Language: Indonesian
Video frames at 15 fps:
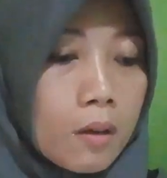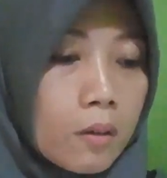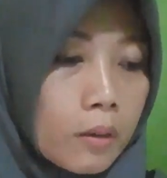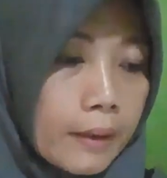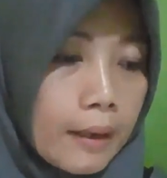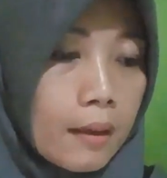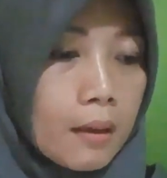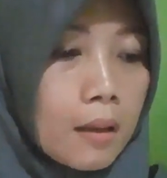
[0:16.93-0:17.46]

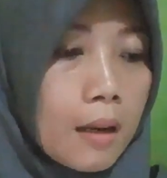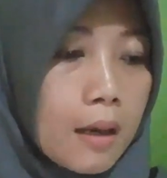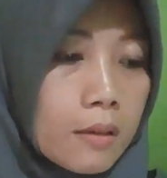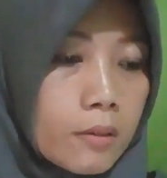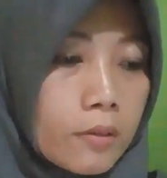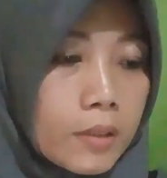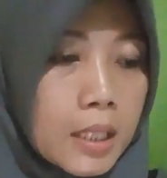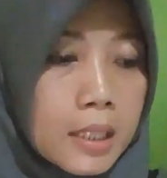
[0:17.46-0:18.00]
Oke
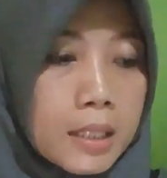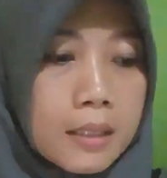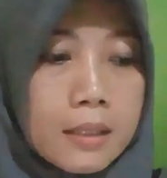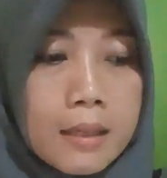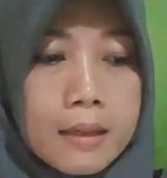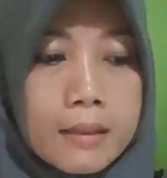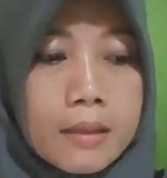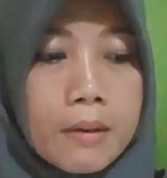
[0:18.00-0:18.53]
langsung saja
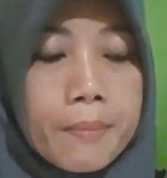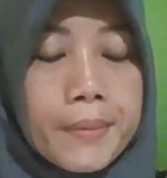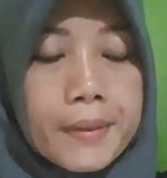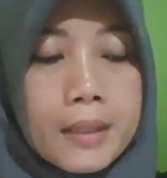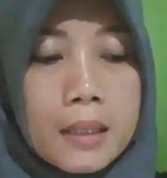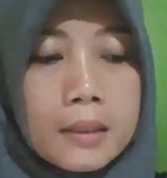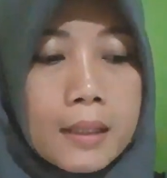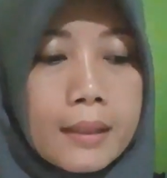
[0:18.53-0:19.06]
saya jawab
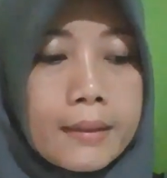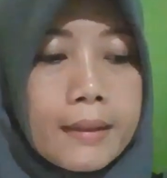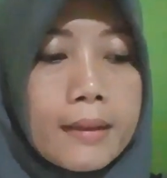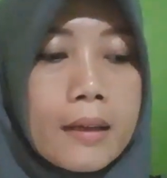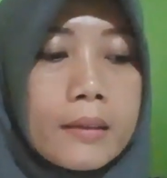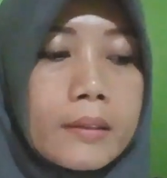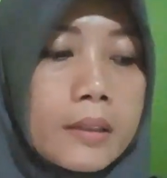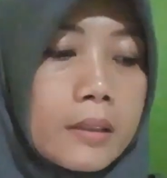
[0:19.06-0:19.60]
pertanyaannya
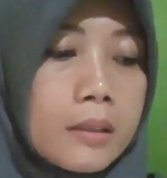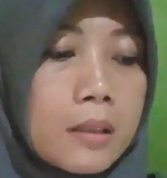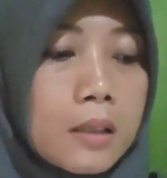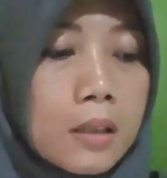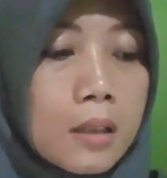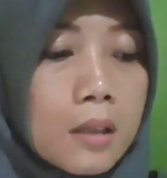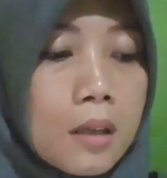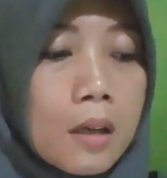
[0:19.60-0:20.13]
ya
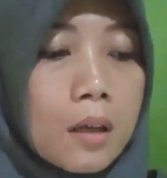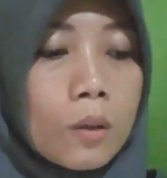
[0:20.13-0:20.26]
Jadi